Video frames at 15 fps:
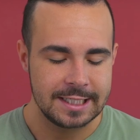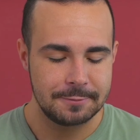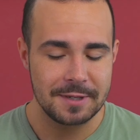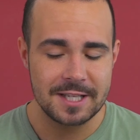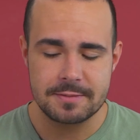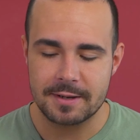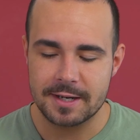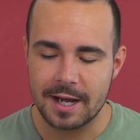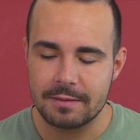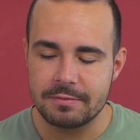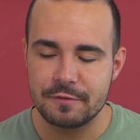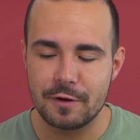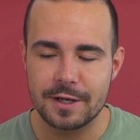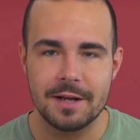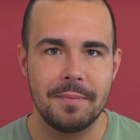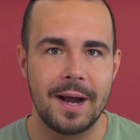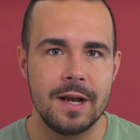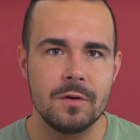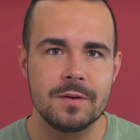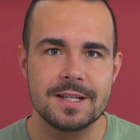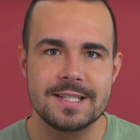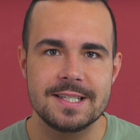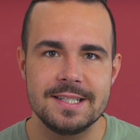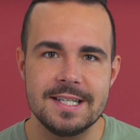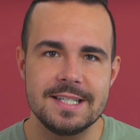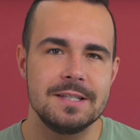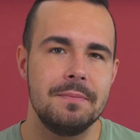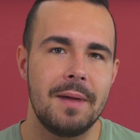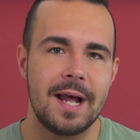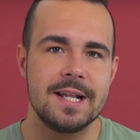Ich bin zwar nach wie vor der Meinung, dass
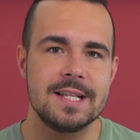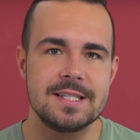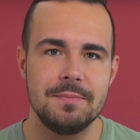diese beiden